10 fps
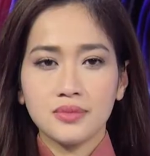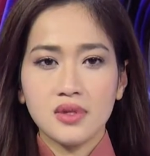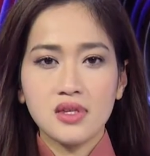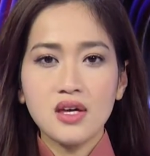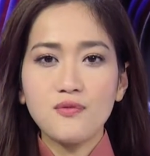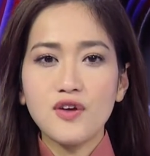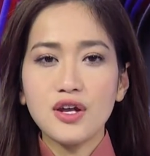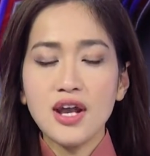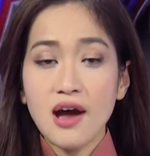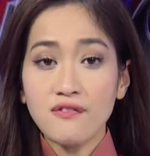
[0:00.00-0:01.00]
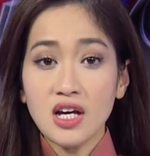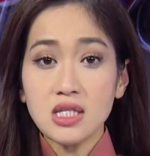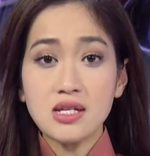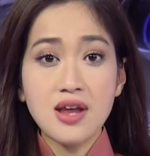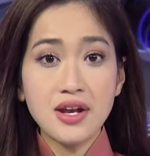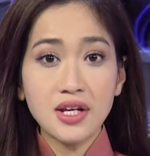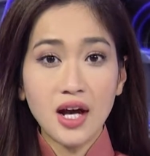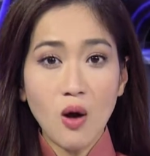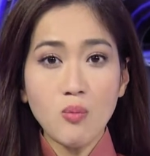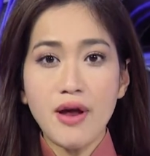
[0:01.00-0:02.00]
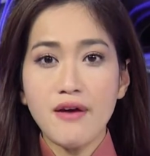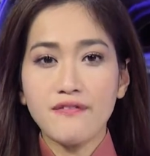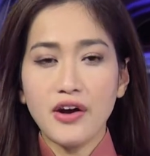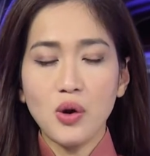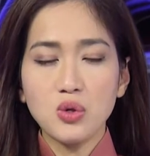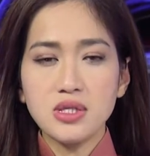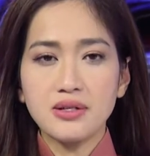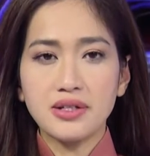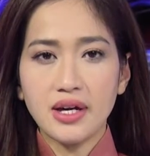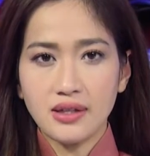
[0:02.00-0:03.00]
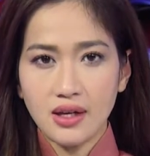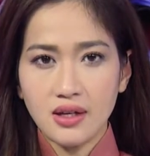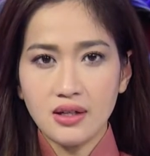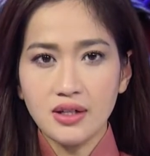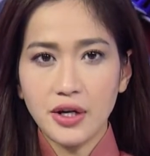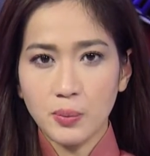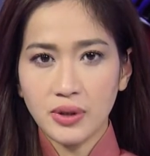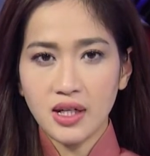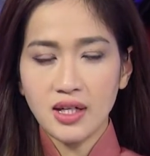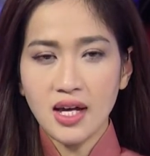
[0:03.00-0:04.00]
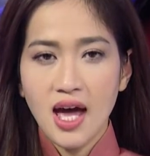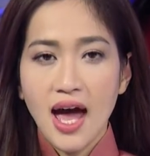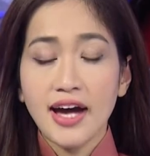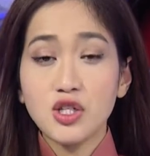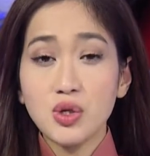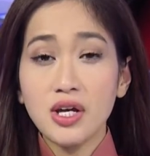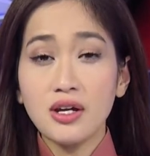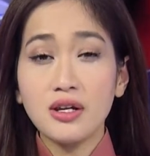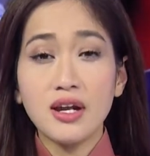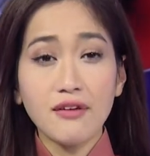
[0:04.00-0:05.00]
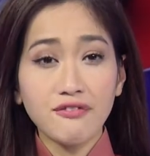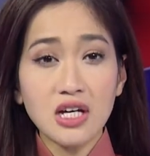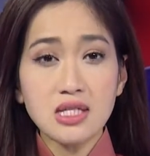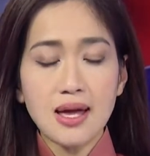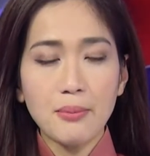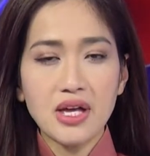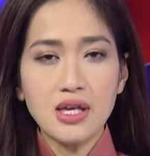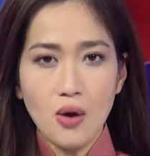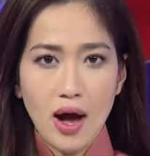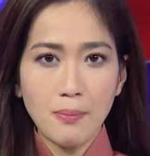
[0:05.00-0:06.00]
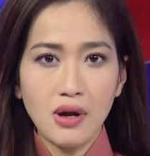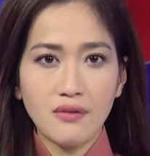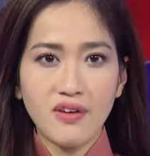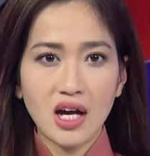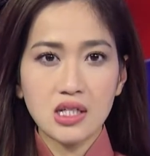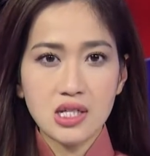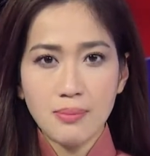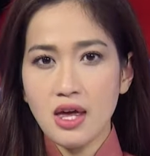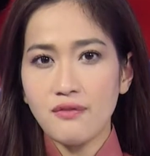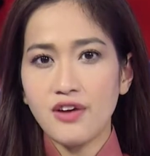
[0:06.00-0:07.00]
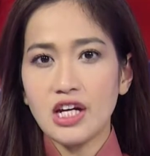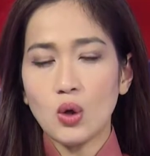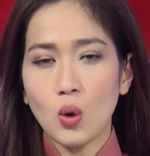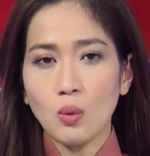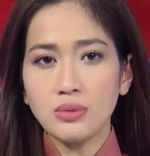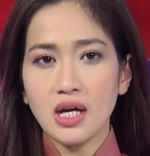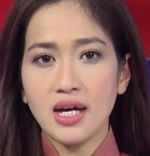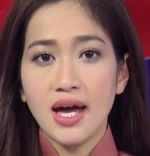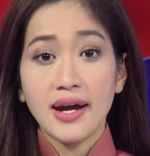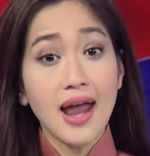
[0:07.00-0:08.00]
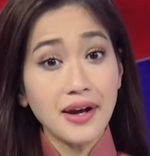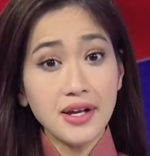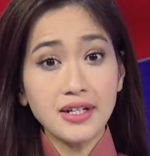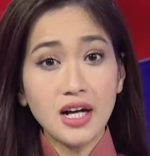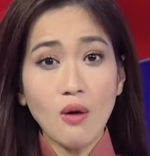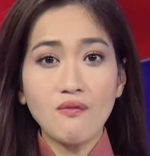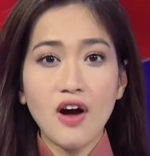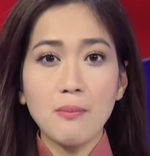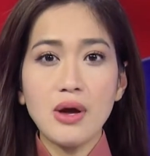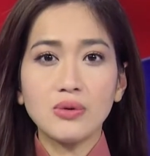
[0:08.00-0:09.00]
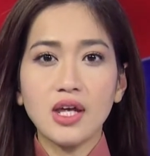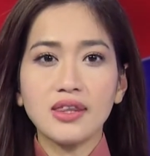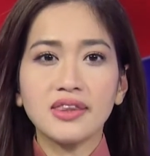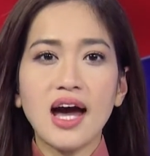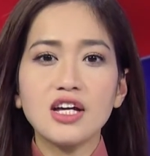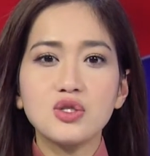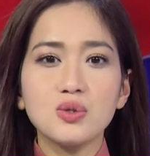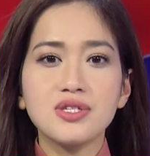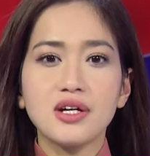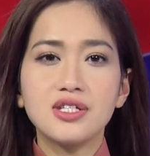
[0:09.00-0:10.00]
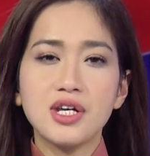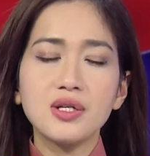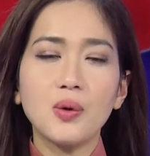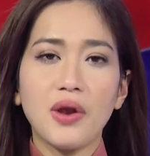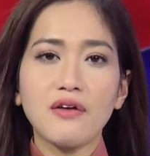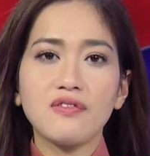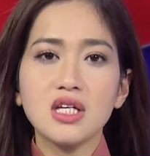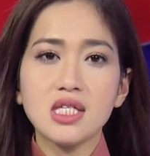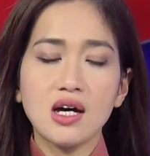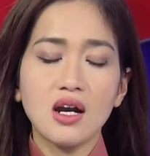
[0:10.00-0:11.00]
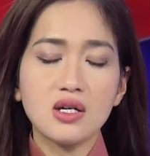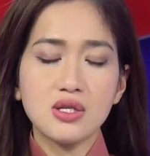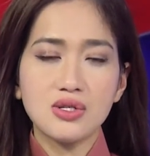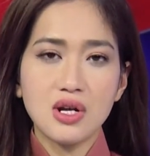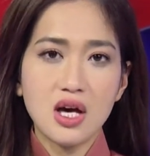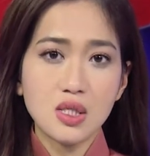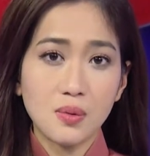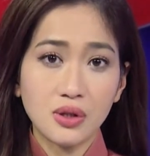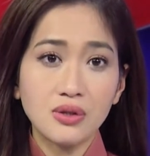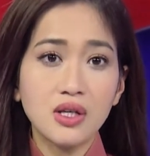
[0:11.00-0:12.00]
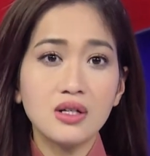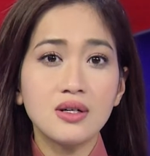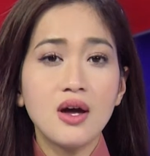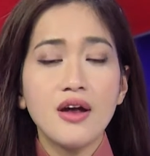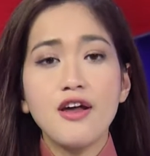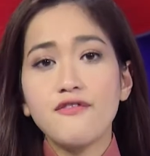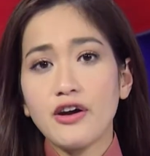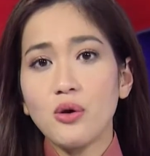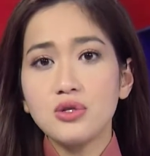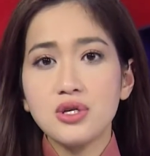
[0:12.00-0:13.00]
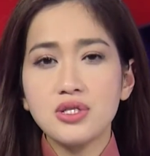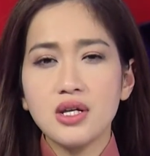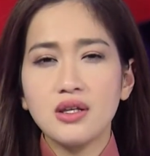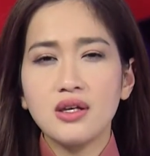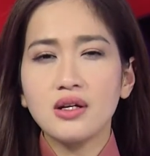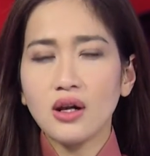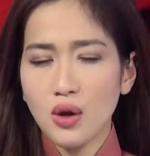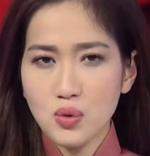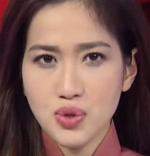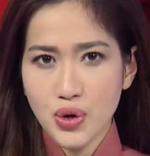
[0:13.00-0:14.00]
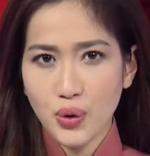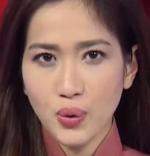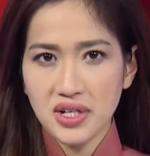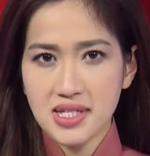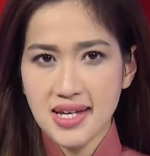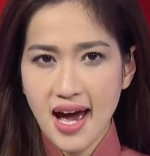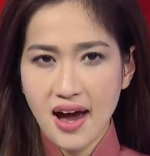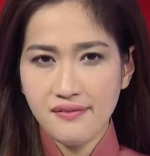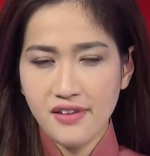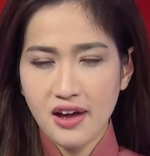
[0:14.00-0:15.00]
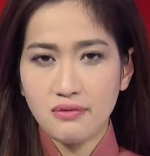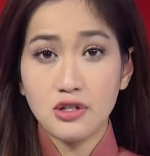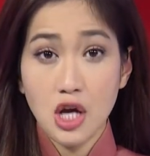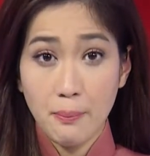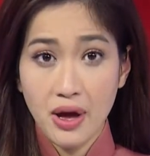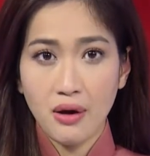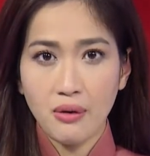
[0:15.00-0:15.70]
Nhân viên Netflix đình công để phản đối sự kỳ thị người đồng tính. Hàng truyền hình Netflix đang bị nhiều áp lực vì hàng trăm viên của công ty đã đình công và biểu tình tại trụ sở chính của Netflix ở Los Angeles vào thứ Tư để phản đối chương trình The Closer của nghệ sĩ hài Dave Chappelle.